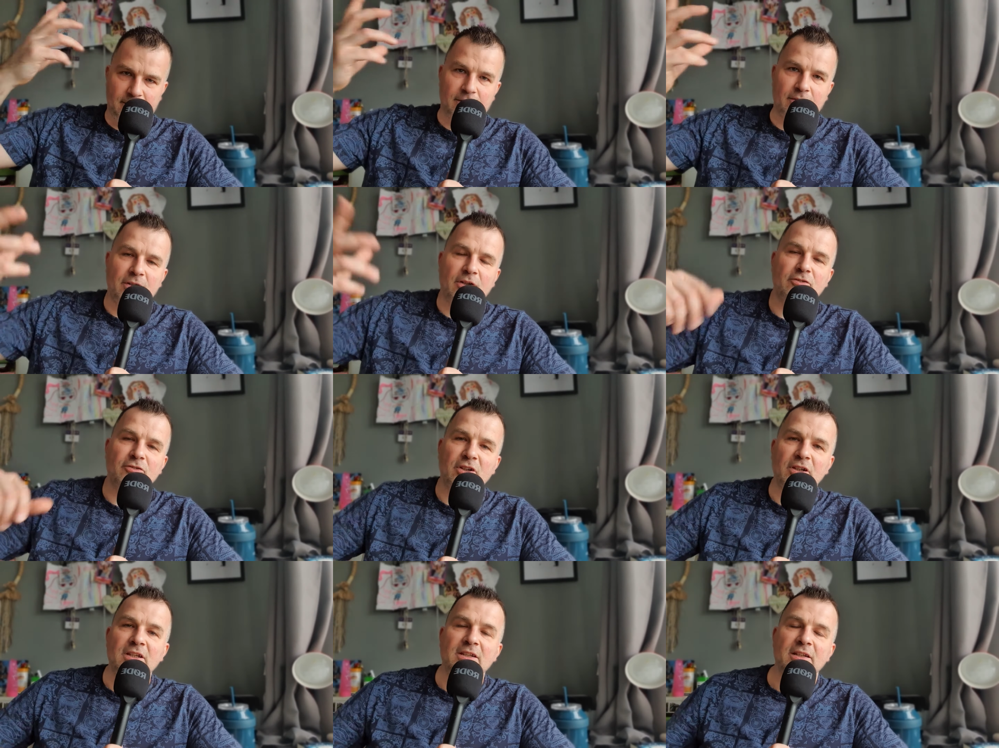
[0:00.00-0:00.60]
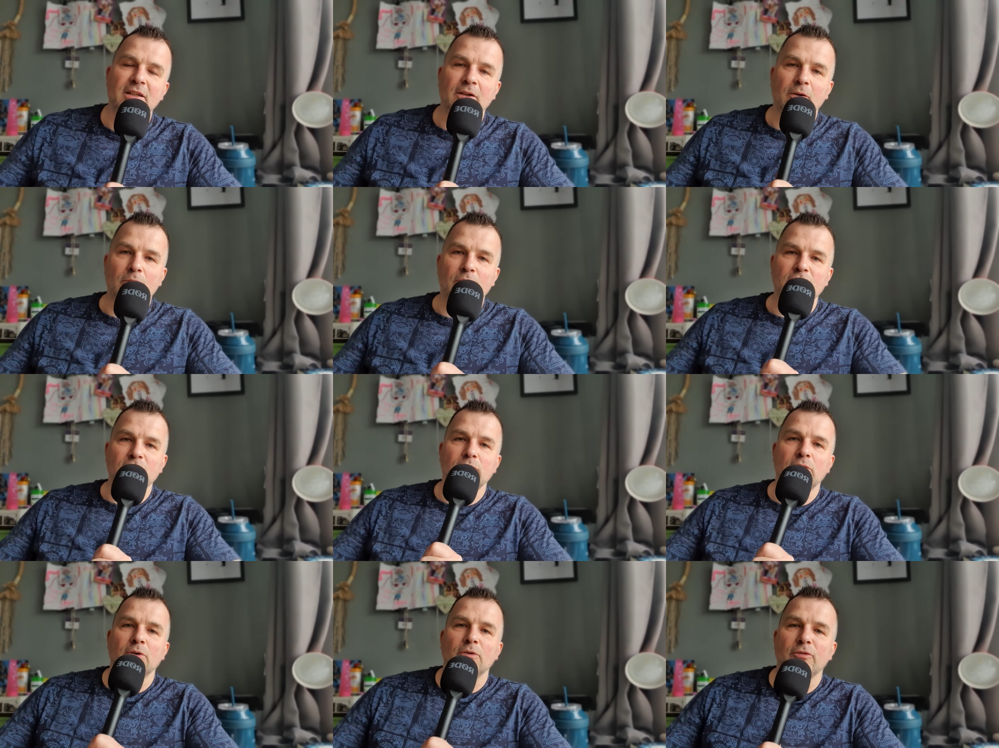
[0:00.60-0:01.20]
o jeszcze innej
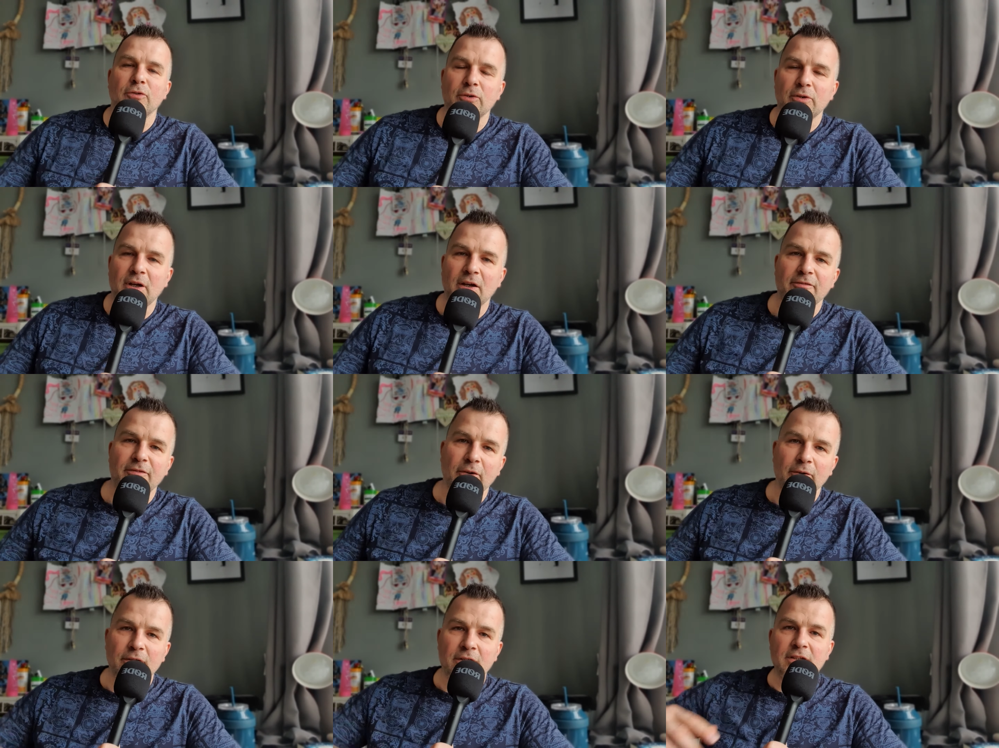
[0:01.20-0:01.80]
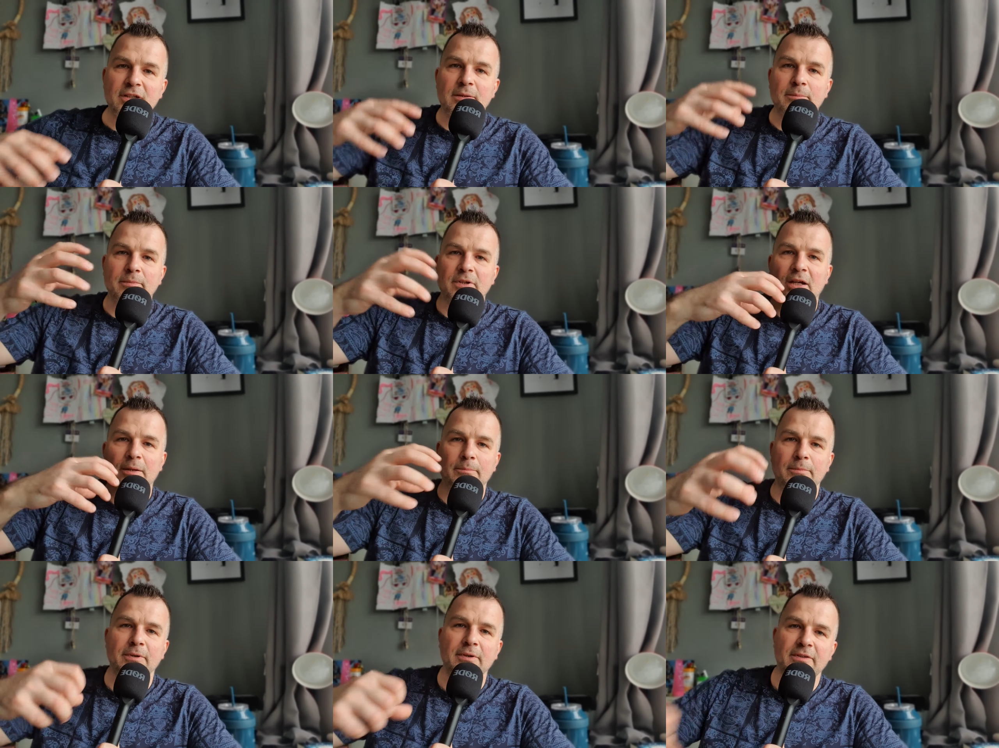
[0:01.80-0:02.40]
roli drugiego fotografa, o innym
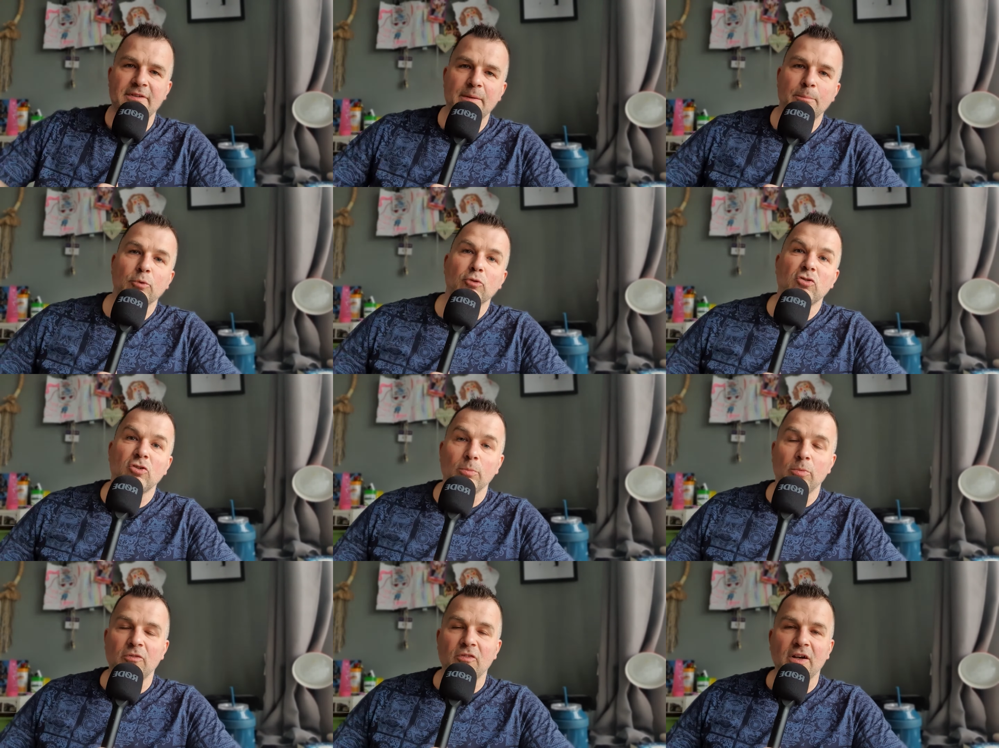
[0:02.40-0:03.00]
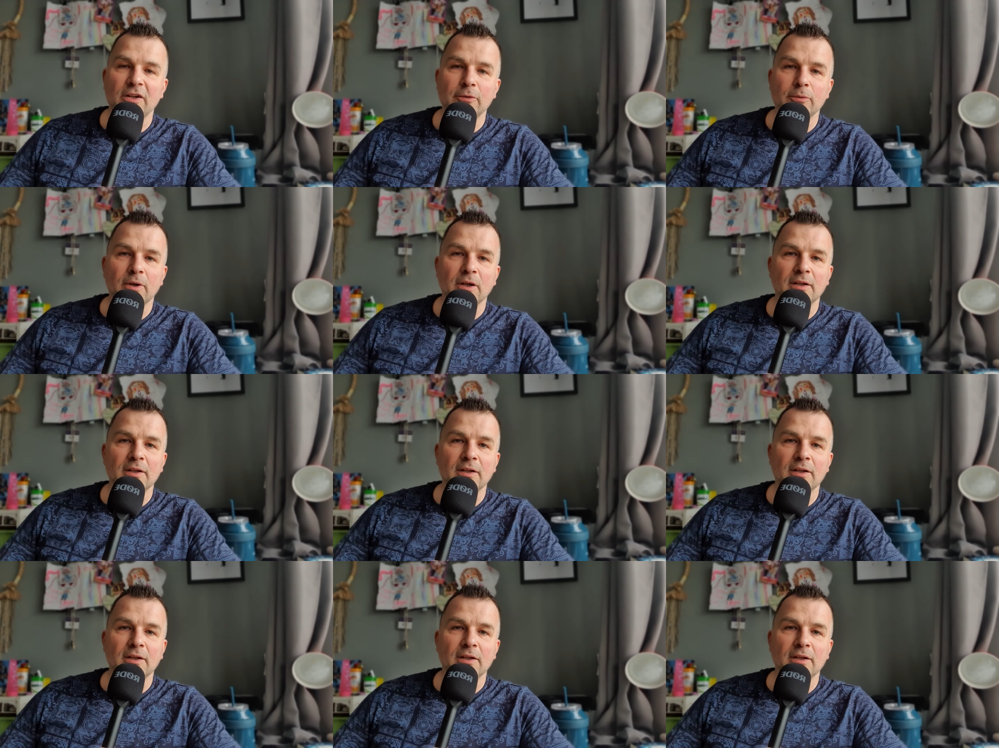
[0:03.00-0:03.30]
jakby zapotrzebowaniu,